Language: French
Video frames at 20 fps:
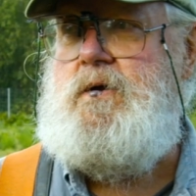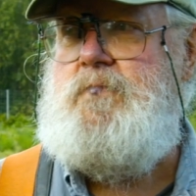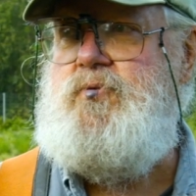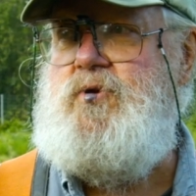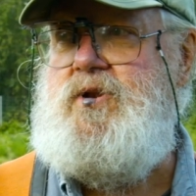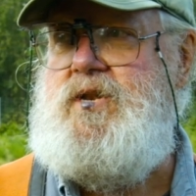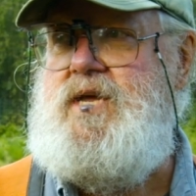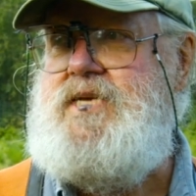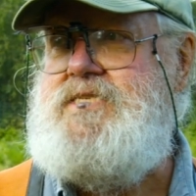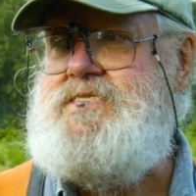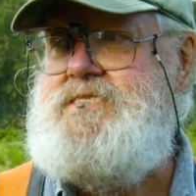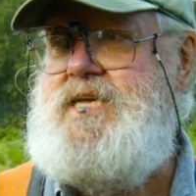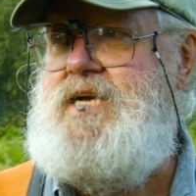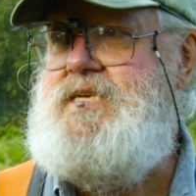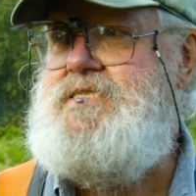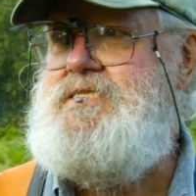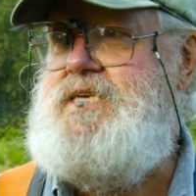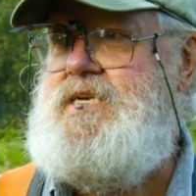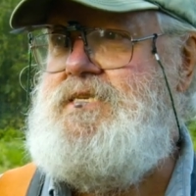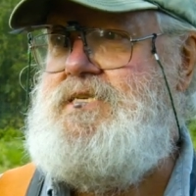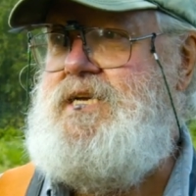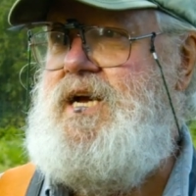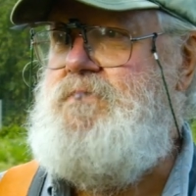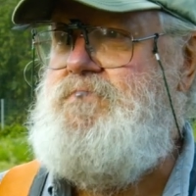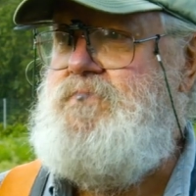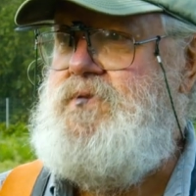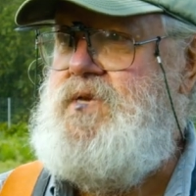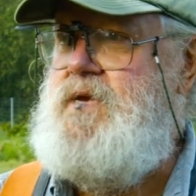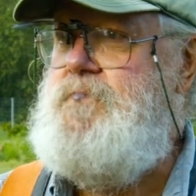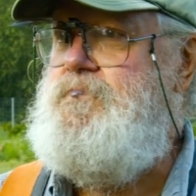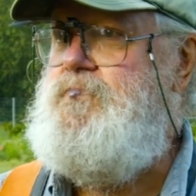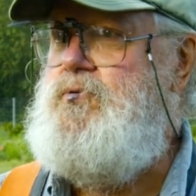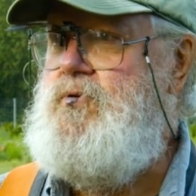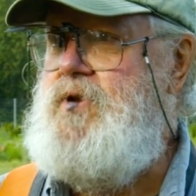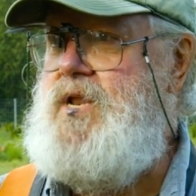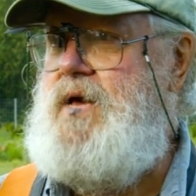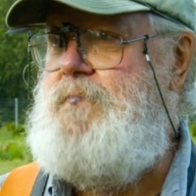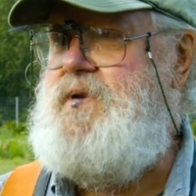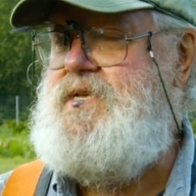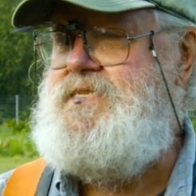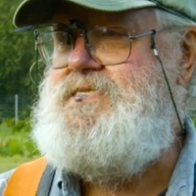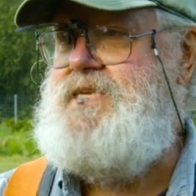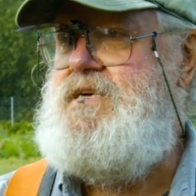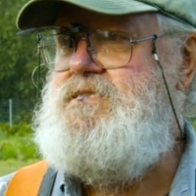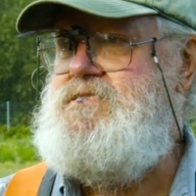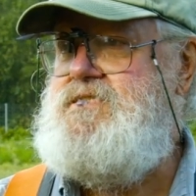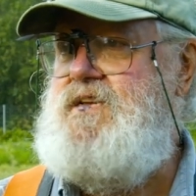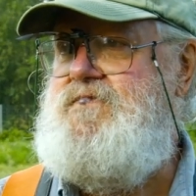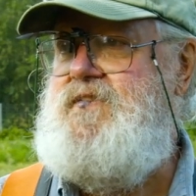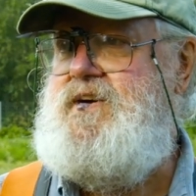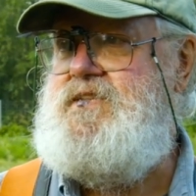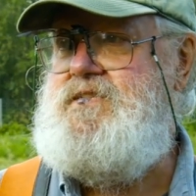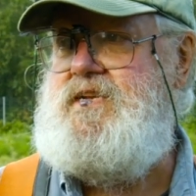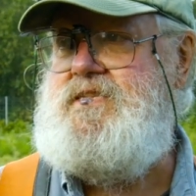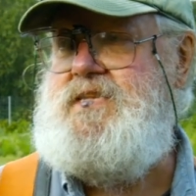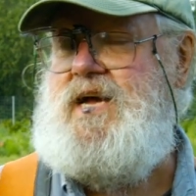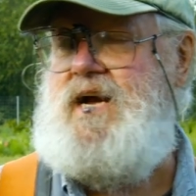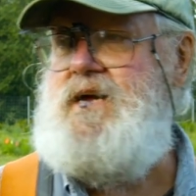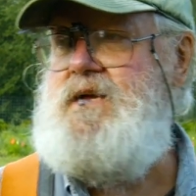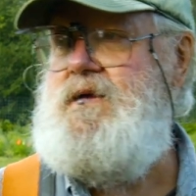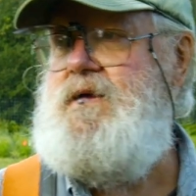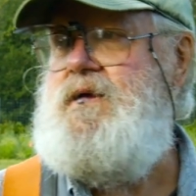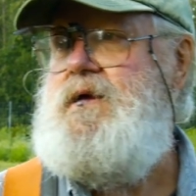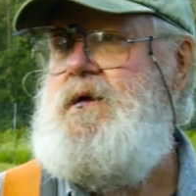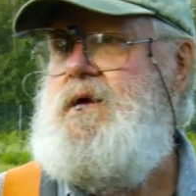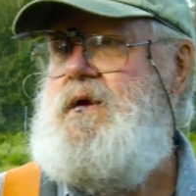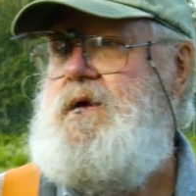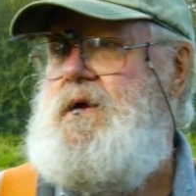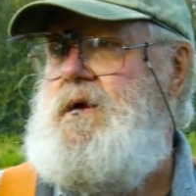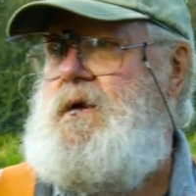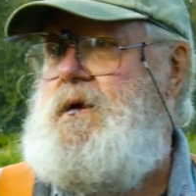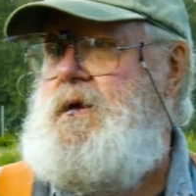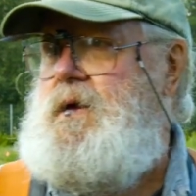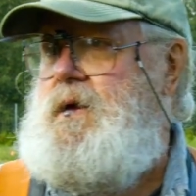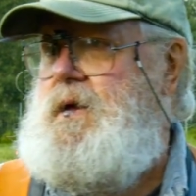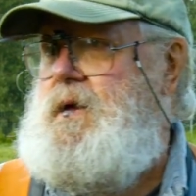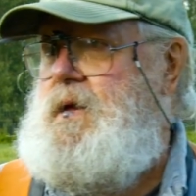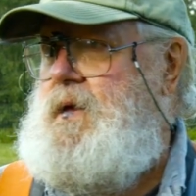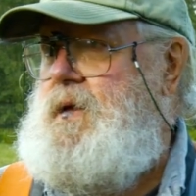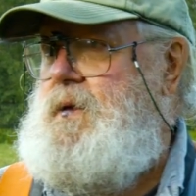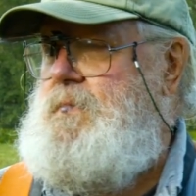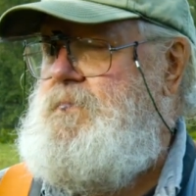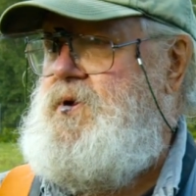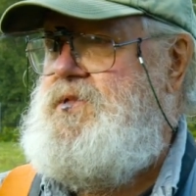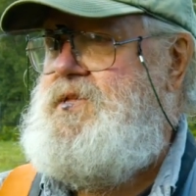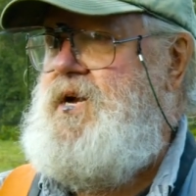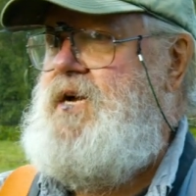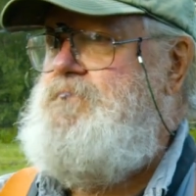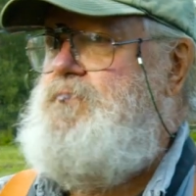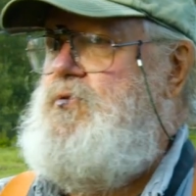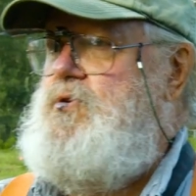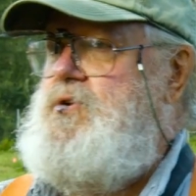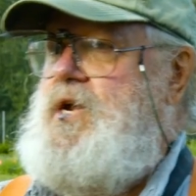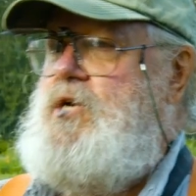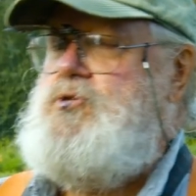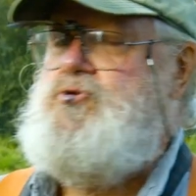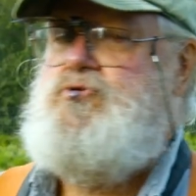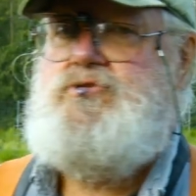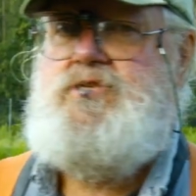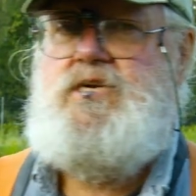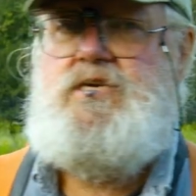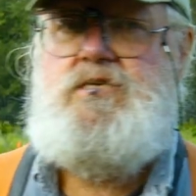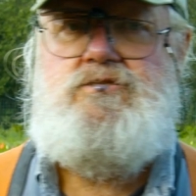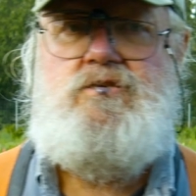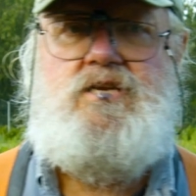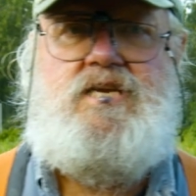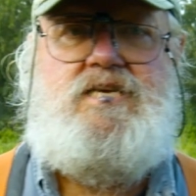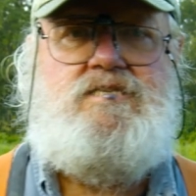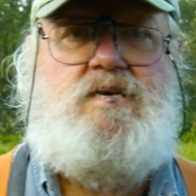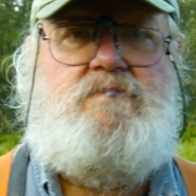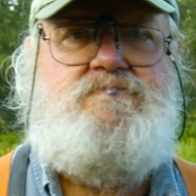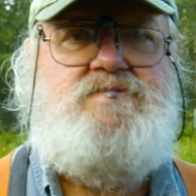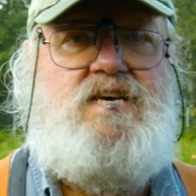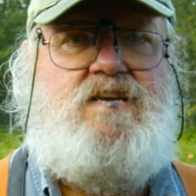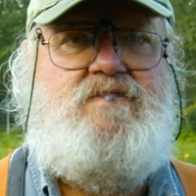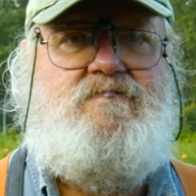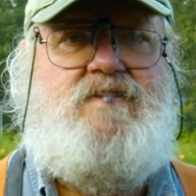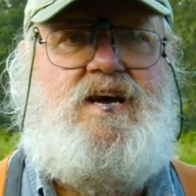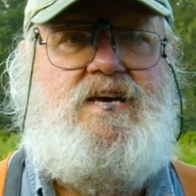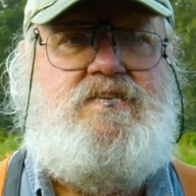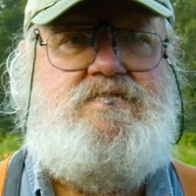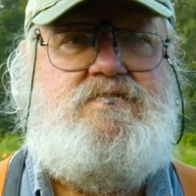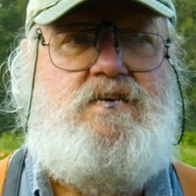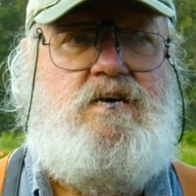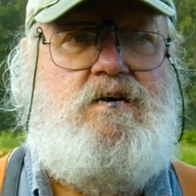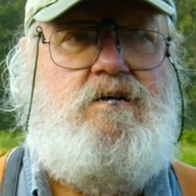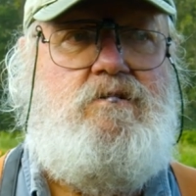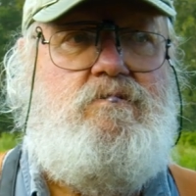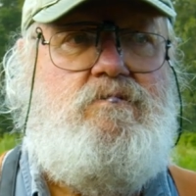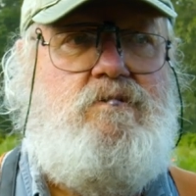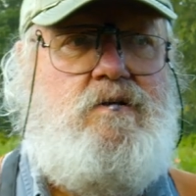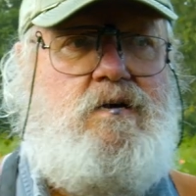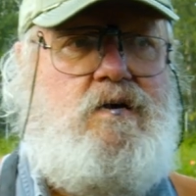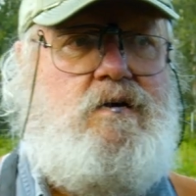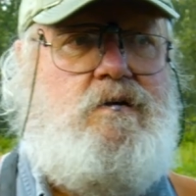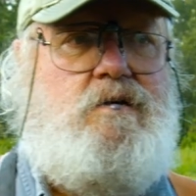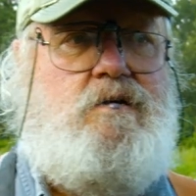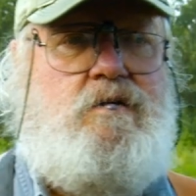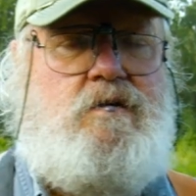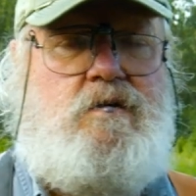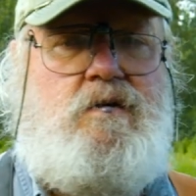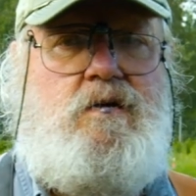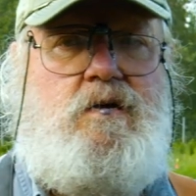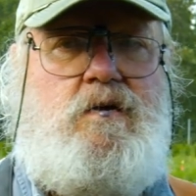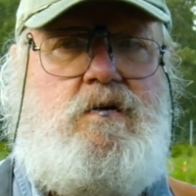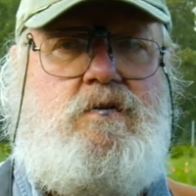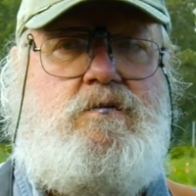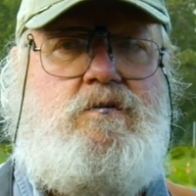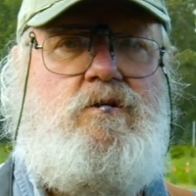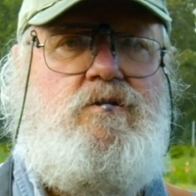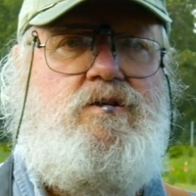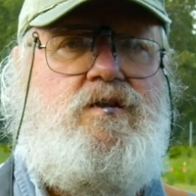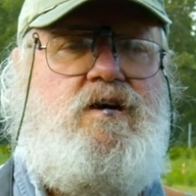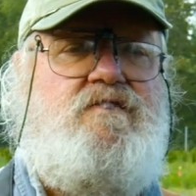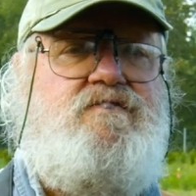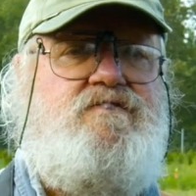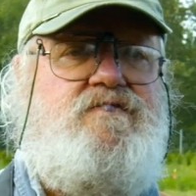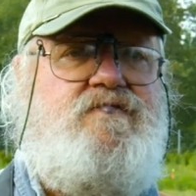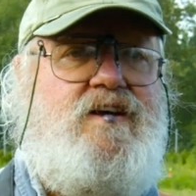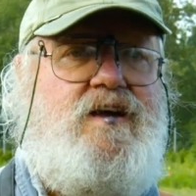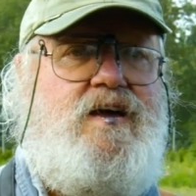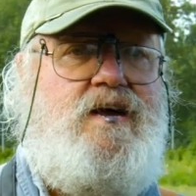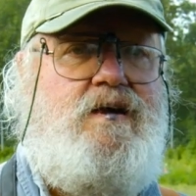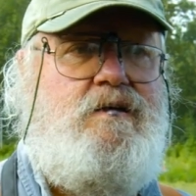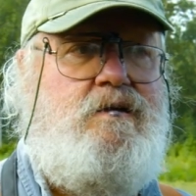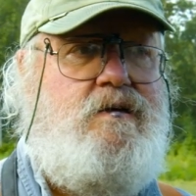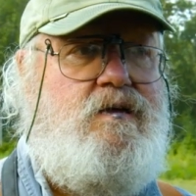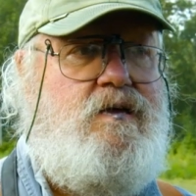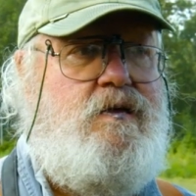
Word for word: pour l'instant, ça regarde bien pour la présence de de terre. Peut-être pour rajouter sur les observations qu'on a fait,